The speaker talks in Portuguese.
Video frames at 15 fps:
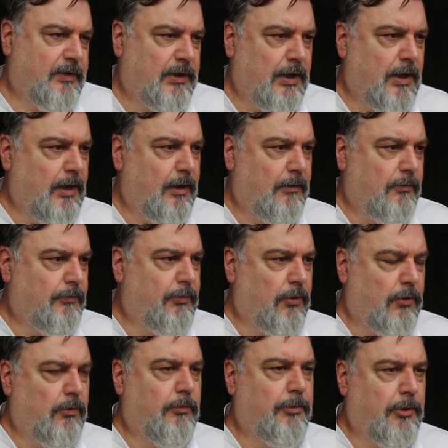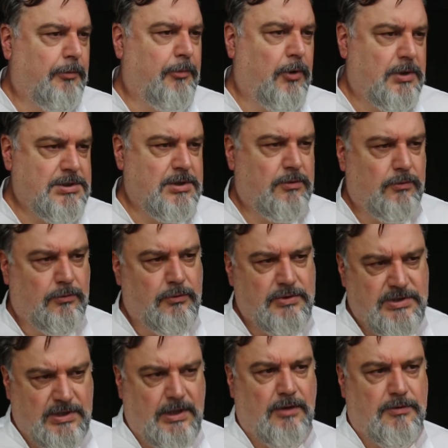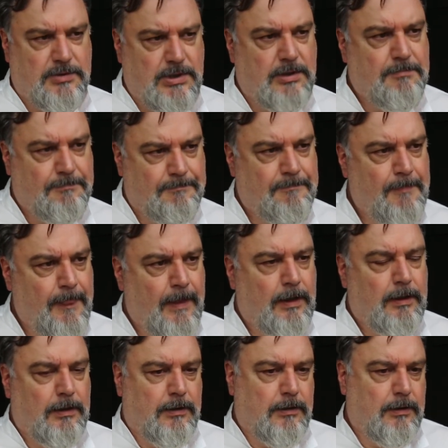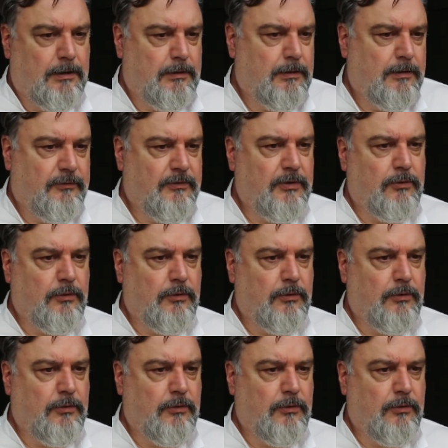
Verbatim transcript: que é um pouco o propósito dos céus, né? De, de se